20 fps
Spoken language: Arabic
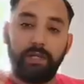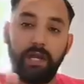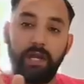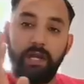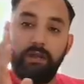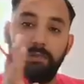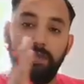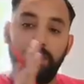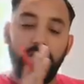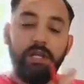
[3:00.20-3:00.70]

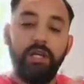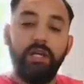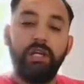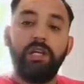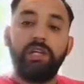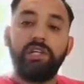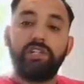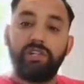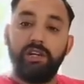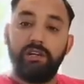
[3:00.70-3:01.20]
كامل
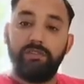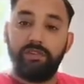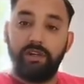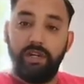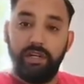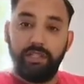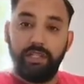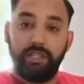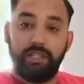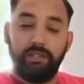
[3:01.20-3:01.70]
شاف
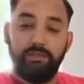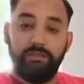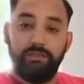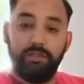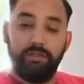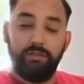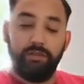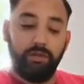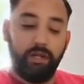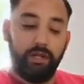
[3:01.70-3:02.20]
هذاك
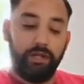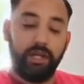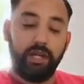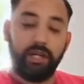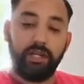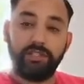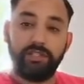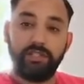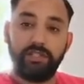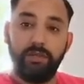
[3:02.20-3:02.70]
الفيديو انها
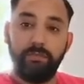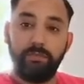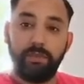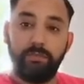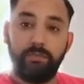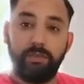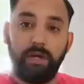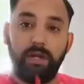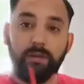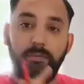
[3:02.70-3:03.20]

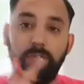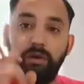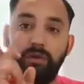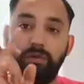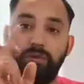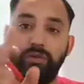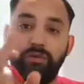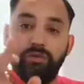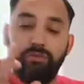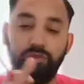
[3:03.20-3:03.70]
كتستحمر المغاربه
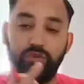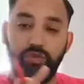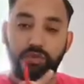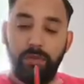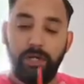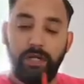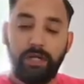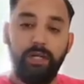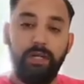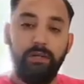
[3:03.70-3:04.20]
قلت لكم
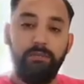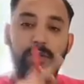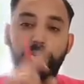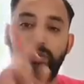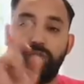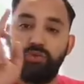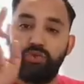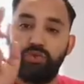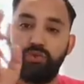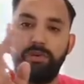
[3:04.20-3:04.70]
نتوما غير
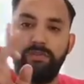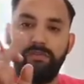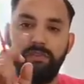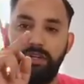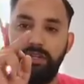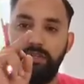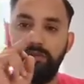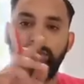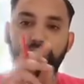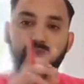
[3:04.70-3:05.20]
حمير وانتوما
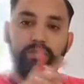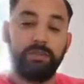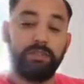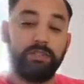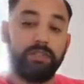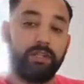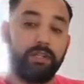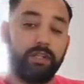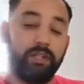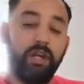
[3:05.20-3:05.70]
فاعلين وانتوما
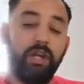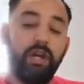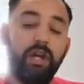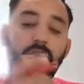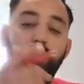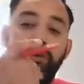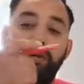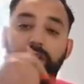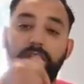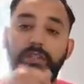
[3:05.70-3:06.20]
تاركين
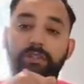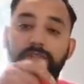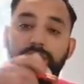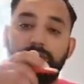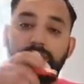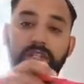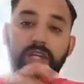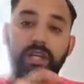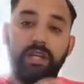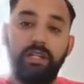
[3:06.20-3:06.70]
ولكن في
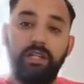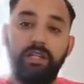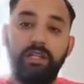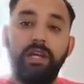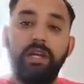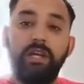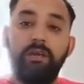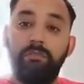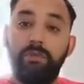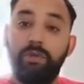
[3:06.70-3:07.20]
التالي
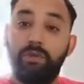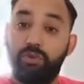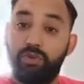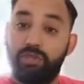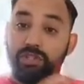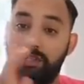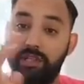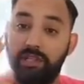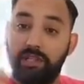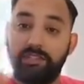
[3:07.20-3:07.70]
من
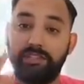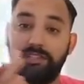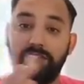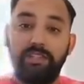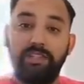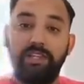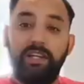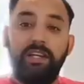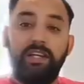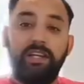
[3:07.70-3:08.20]

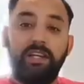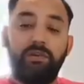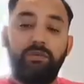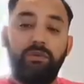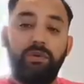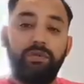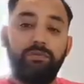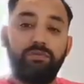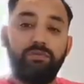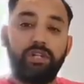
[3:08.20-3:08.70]
وصلت
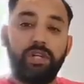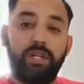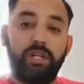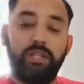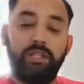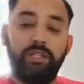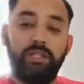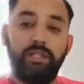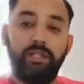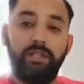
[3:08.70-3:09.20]
اخواني
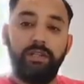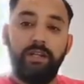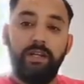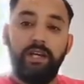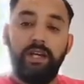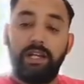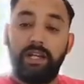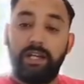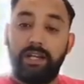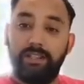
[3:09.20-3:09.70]
المشاهدين
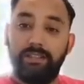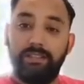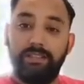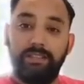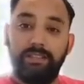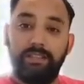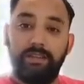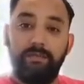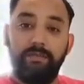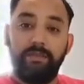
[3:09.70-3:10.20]

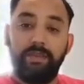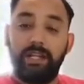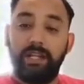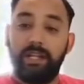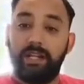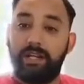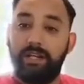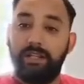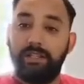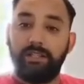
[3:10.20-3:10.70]
القضيه
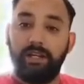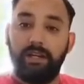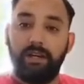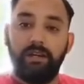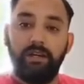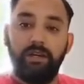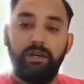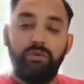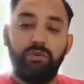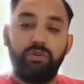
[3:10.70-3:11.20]

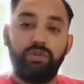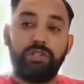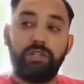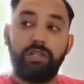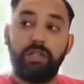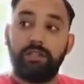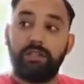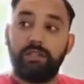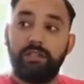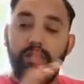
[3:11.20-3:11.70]
القضاء
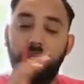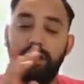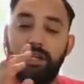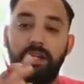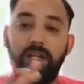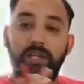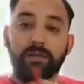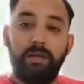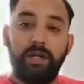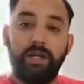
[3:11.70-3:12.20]
وصلت
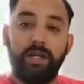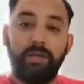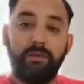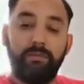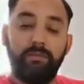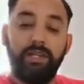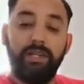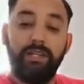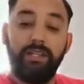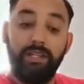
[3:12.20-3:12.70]

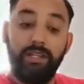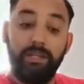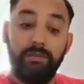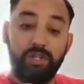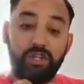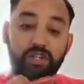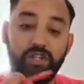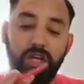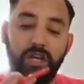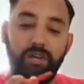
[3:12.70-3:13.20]
للمغرب يعني
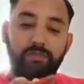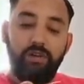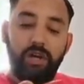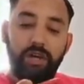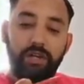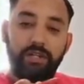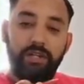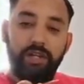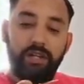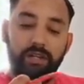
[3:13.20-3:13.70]
باش
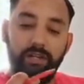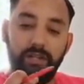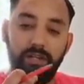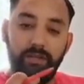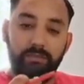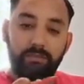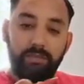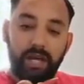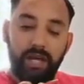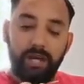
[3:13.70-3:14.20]
تعرفوا ان
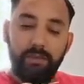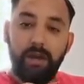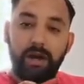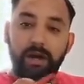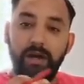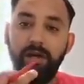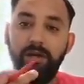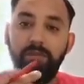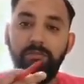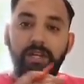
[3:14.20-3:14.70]
المغاربه
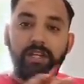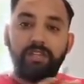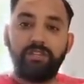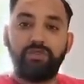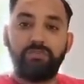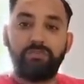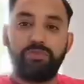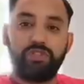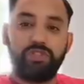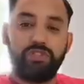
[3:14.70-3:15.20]
ما
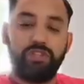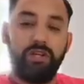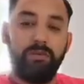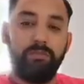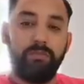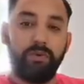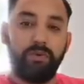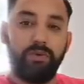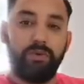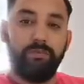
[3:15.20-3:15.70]
خصكمش
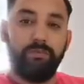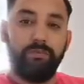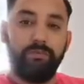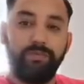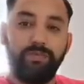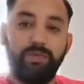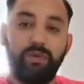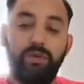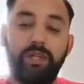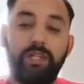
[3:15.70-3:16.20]
تستحمروهم
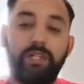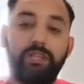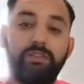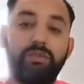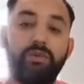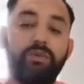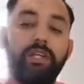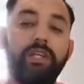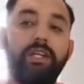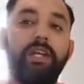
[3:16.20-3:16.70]
ولكن
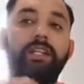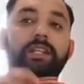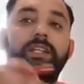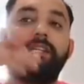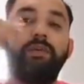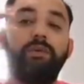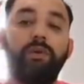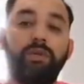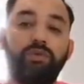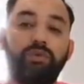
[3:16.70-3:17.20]
دروكي
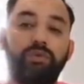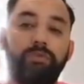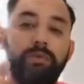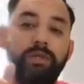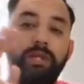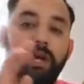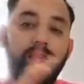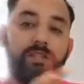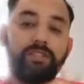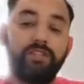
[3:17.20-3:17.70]
قالت لك هذوك
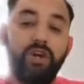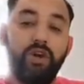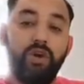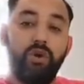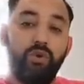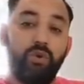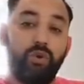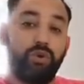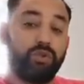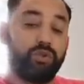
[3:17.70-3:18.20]
بنات
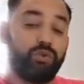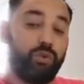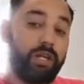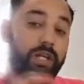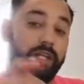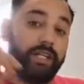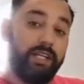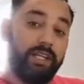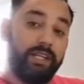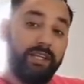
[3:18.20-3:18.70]
وغلط
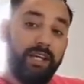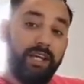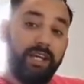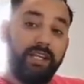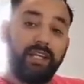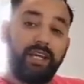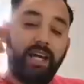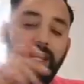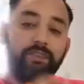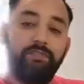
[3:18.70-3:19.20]
ولكن
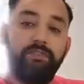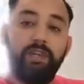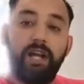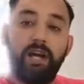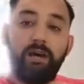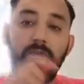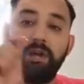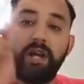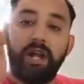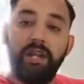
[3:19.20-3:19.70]
الغريب في
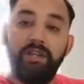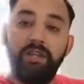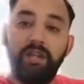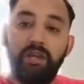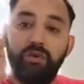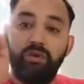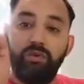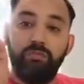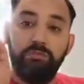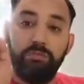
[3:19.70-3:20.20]
الامر ان
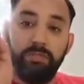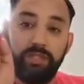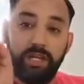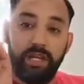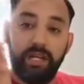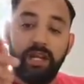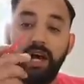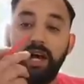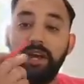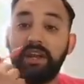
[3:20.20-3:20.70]
الام
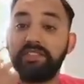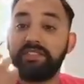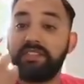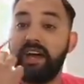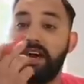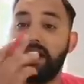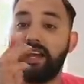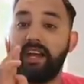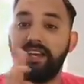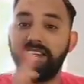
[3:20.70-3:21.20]
ديالها
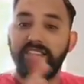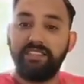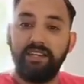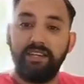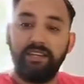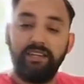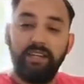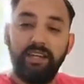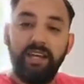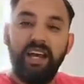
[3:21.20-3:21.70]
راسها
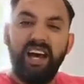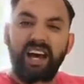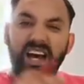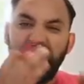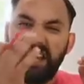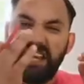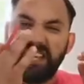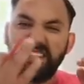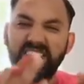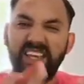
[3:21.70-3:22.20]
قاسح
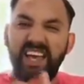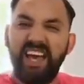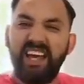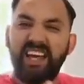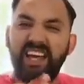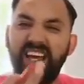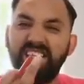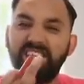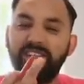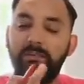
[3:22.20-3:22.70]
راسها
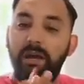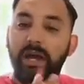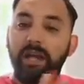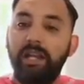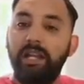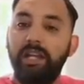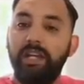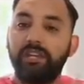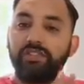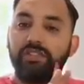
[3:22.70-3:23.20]
قاس
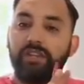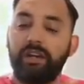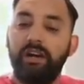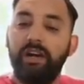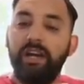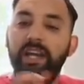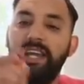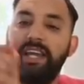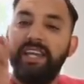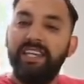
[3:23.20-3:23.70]
بحال
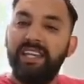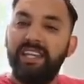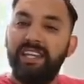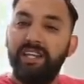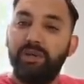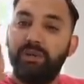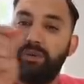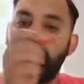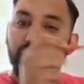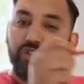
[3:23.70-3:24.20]
الحجره هي
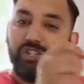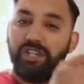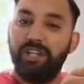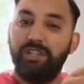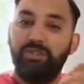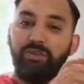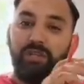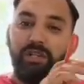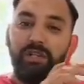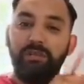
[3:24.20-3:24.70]
اللي خرجت
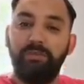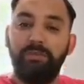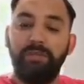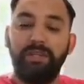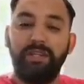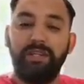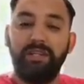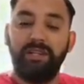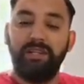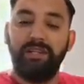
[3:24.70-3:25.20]
على دوك
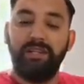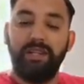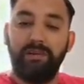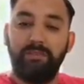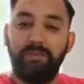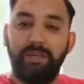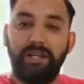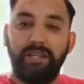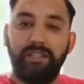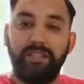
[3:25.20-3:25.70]

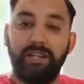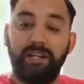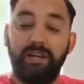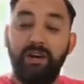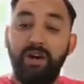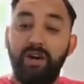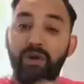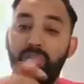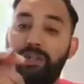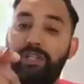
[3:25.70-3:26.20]
الابناء
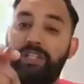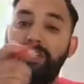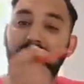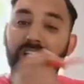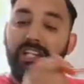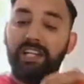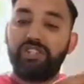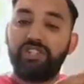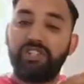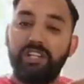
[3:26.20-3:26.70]
ديالها ولكن
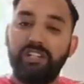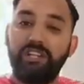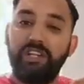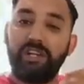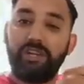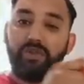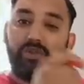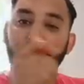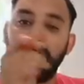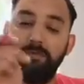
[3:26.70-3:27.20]
علاش
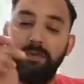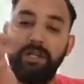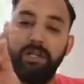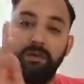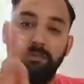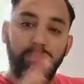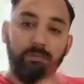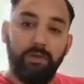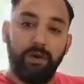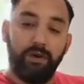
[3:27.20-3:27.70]
كتحرشهم
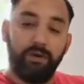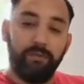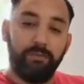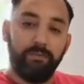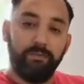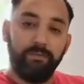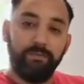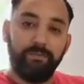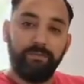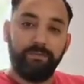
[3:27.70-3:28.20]
على
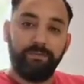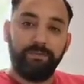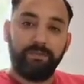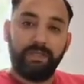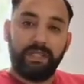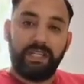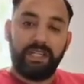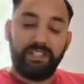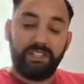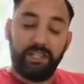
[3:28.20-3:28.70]
باهم
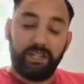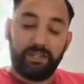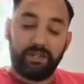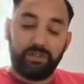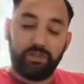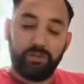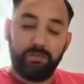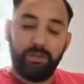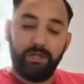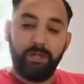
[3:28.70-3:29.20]

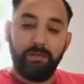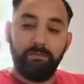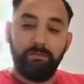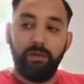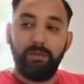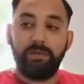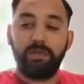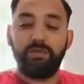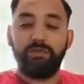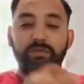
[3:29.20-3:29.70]
كتحرشهم على
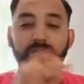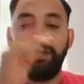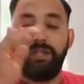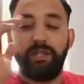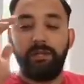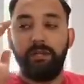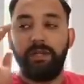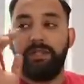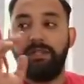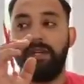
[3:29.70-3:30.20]
باهم كتقول لك
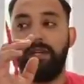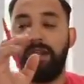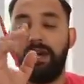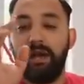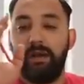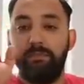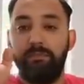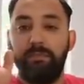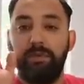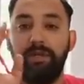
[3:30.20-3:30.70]
حنا ما عندنا
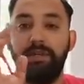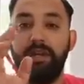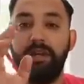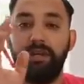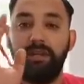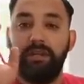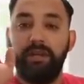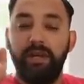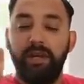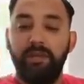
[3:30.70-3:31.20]
لا اب
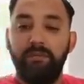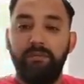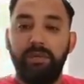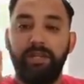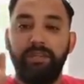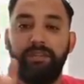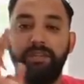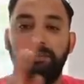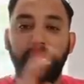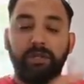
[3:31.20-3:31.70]
حنا
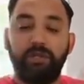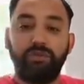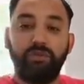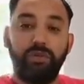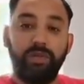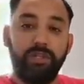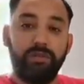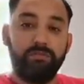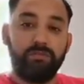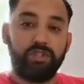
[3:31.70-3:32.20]
ما عندنا
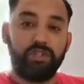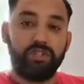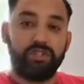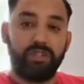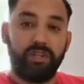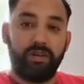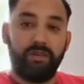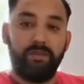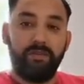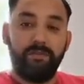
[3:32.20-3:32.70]
مقطوعين من
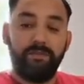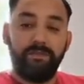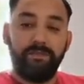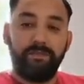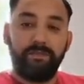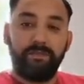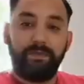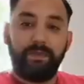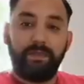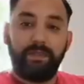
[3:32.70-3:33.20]
الشجره
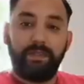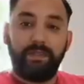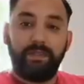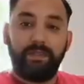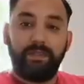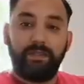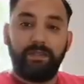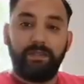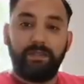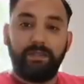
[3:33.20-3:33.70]

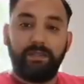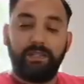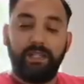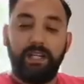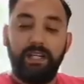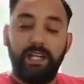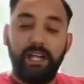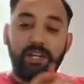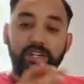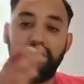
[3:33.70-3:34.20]

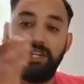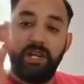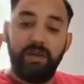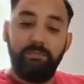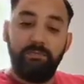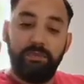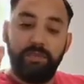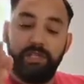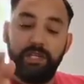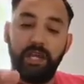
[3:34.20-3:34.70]
علاش
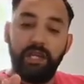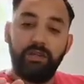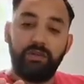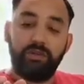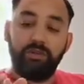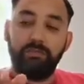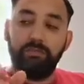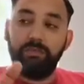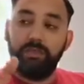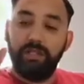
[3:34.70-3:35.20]
الاب
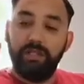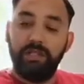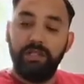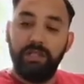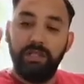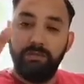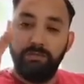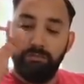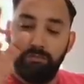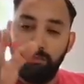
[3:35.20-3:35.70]
ديالكم
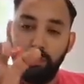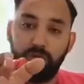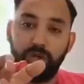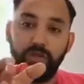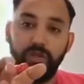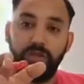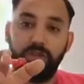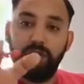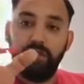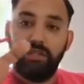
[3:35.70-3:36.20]
اللي مك